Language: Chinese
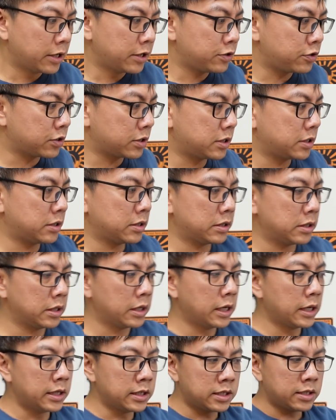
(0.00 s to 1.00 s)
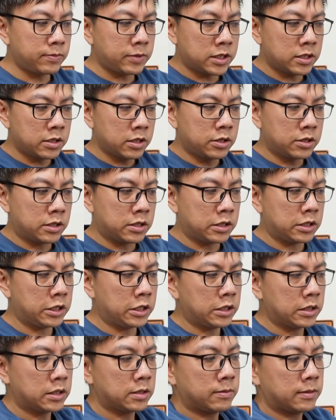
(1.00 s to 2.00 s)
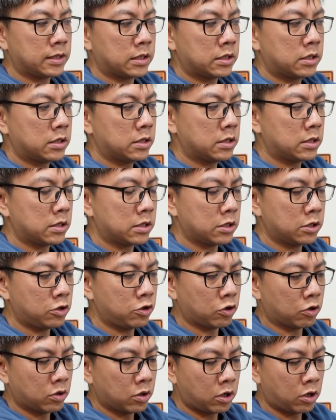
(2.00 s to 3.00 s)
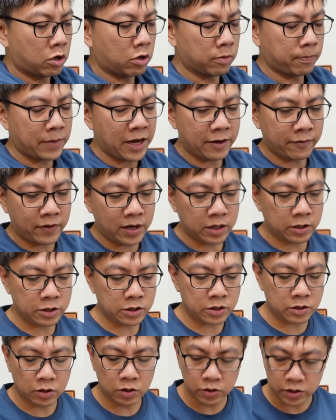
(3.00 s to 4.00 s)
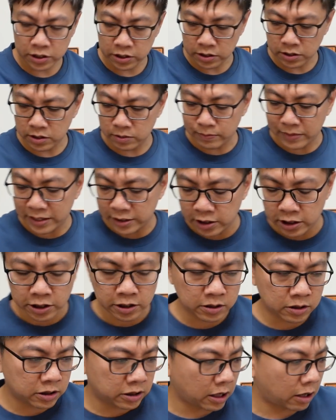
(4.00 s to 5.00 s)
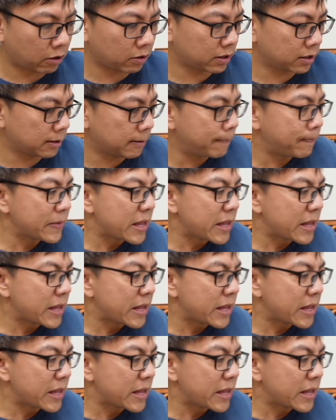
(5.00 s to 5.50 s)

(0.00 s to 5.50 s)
就是这边是二十一，这边是十九，吼，摆放的时候其实蛮轻巧的。